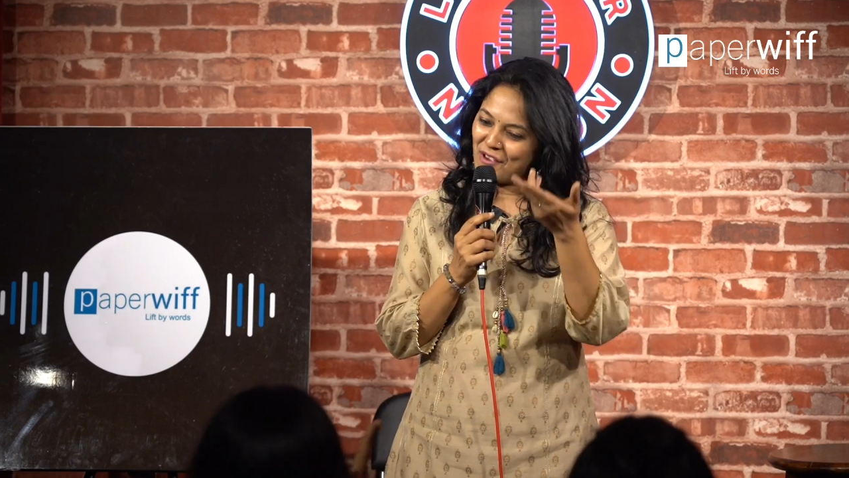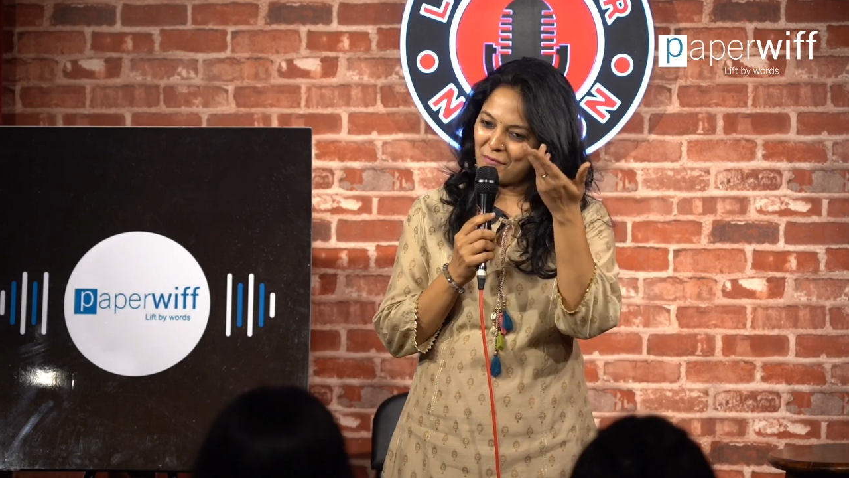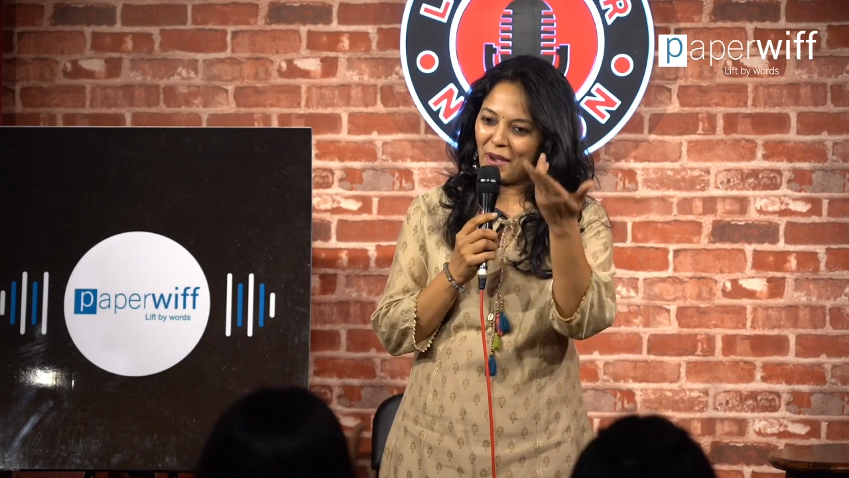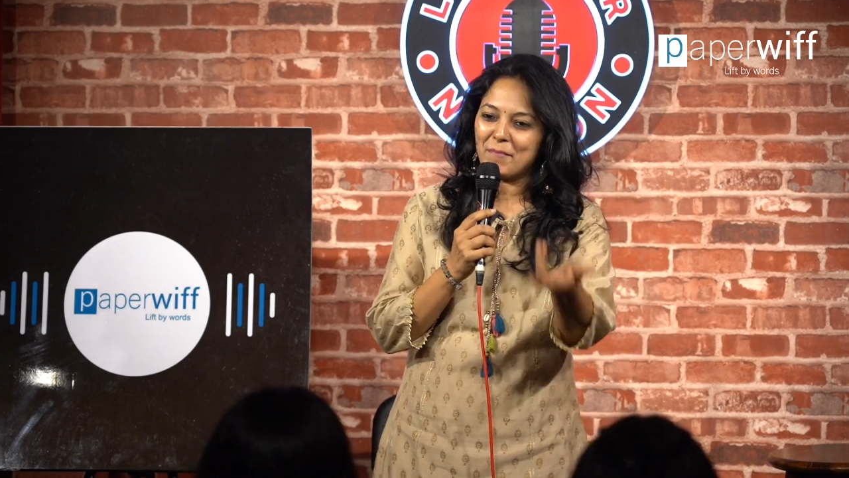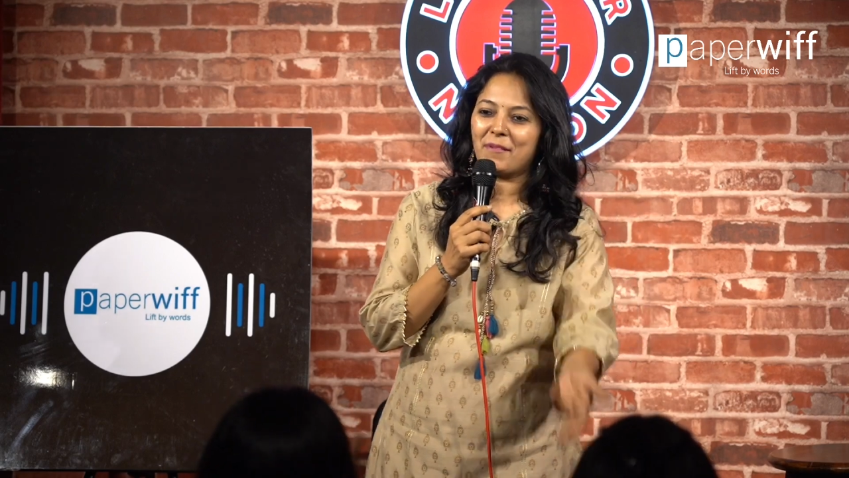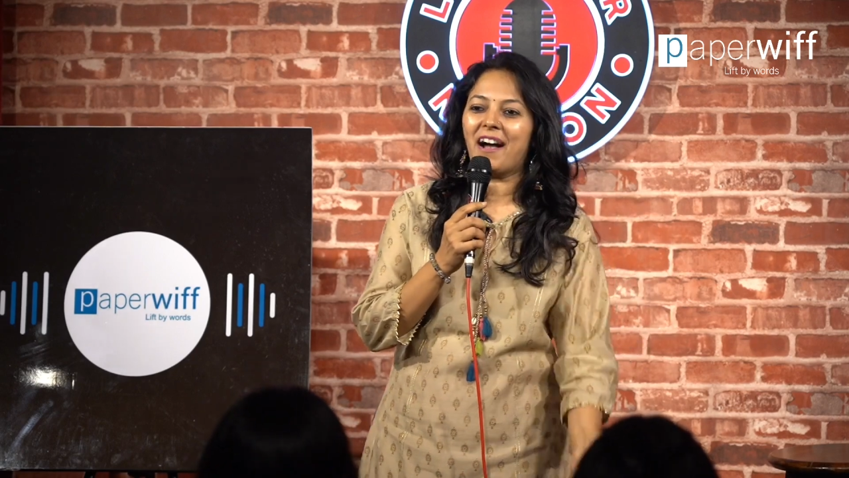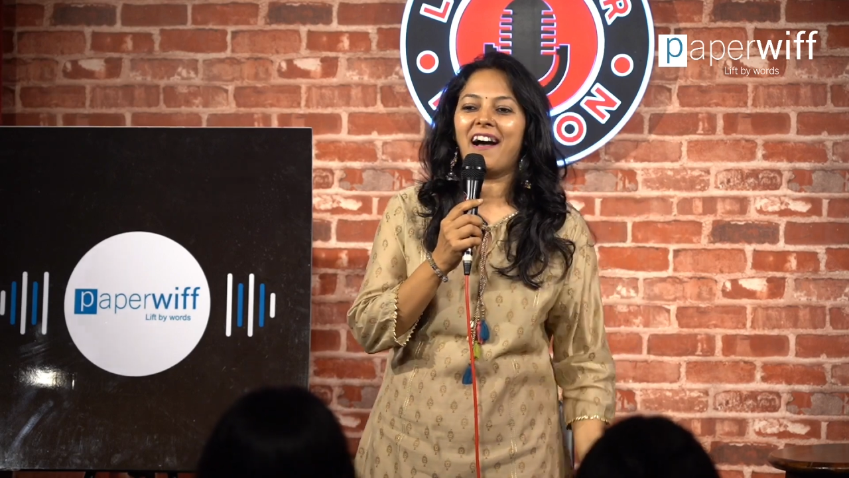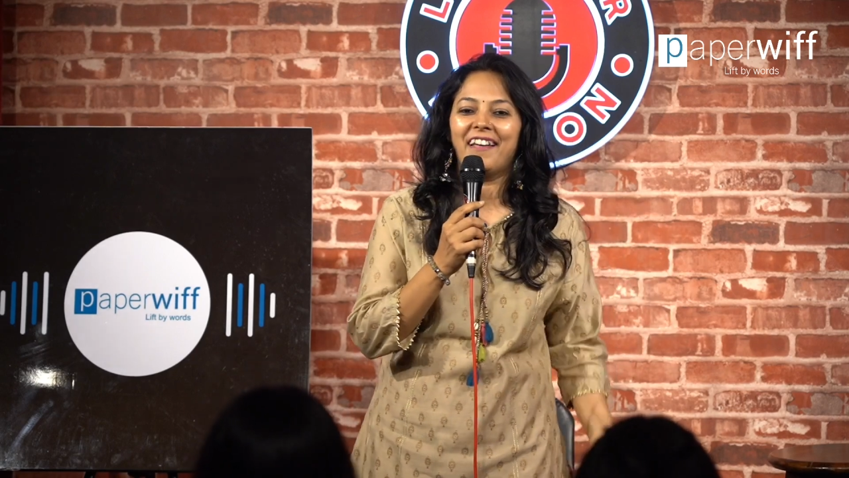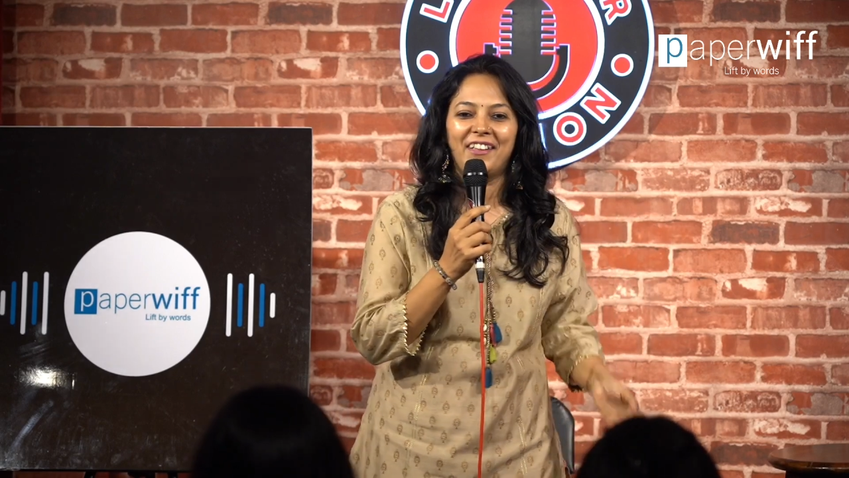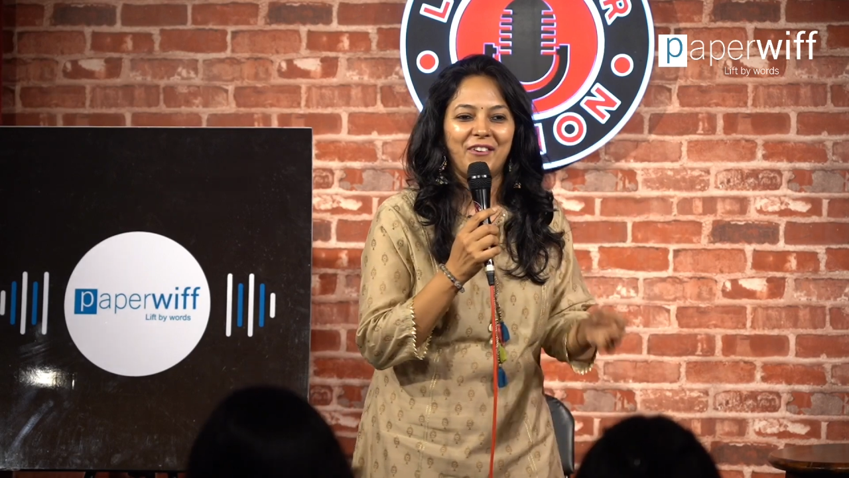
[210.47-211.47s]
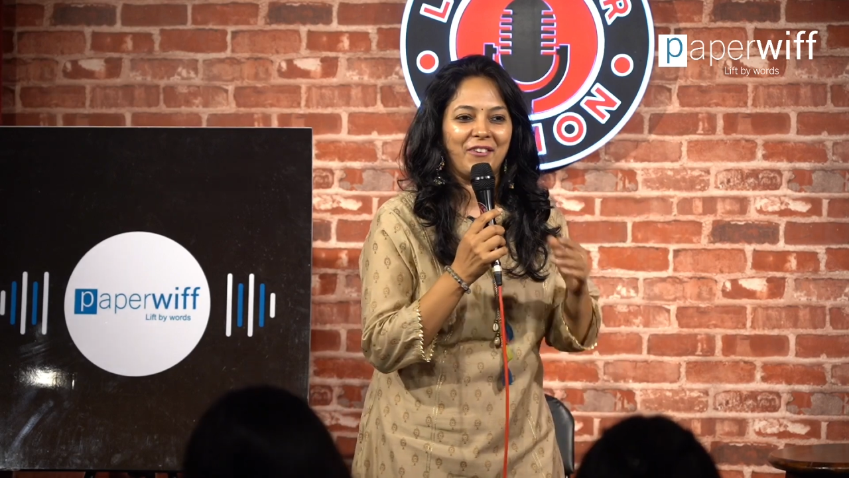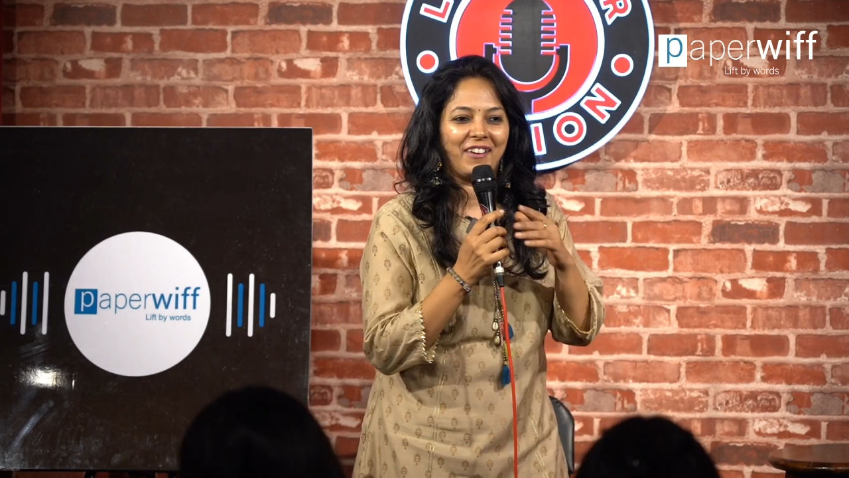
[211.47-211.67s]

प्रेम कहानी हो